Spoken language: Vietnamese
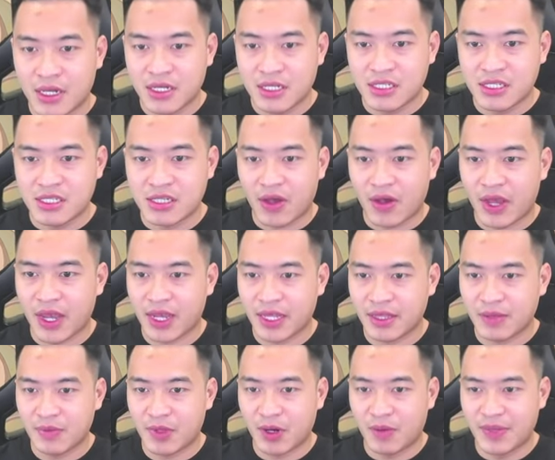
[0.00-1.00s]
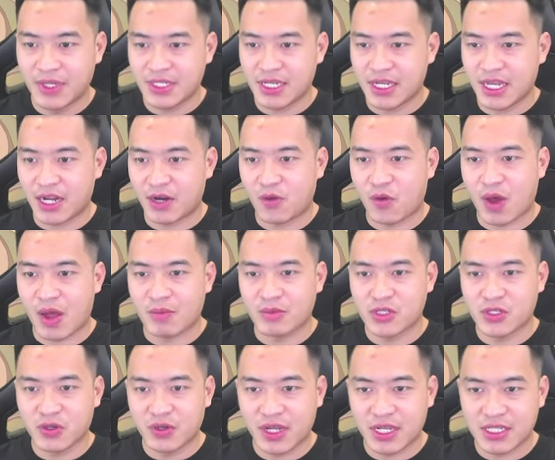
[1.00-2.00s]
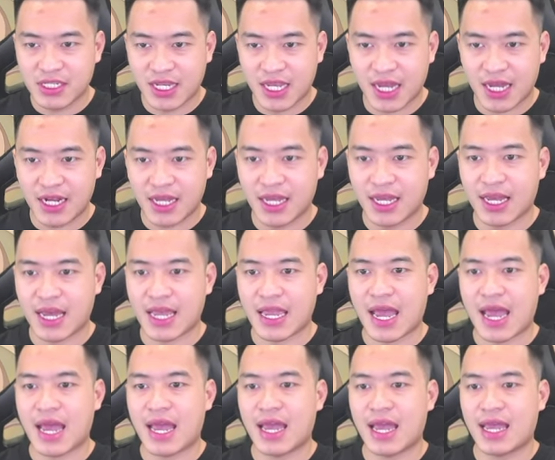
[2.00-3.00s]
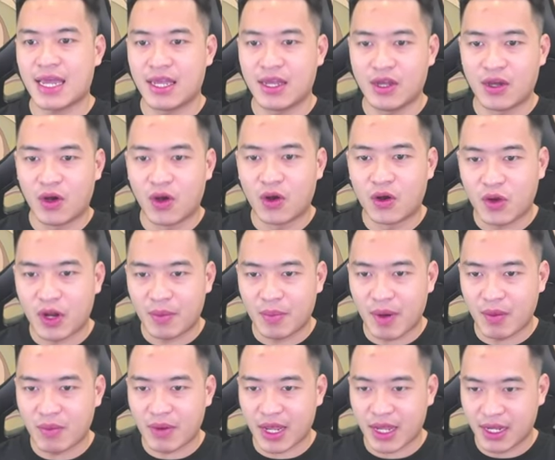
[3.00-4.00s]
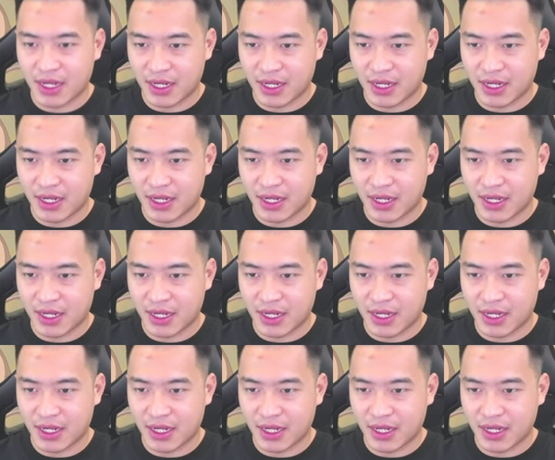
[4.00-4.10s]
Rồi, tiếp tục là mình sẽ nhận qua một số những cái sự kiện đi. Ai à, holo đặt bốc này.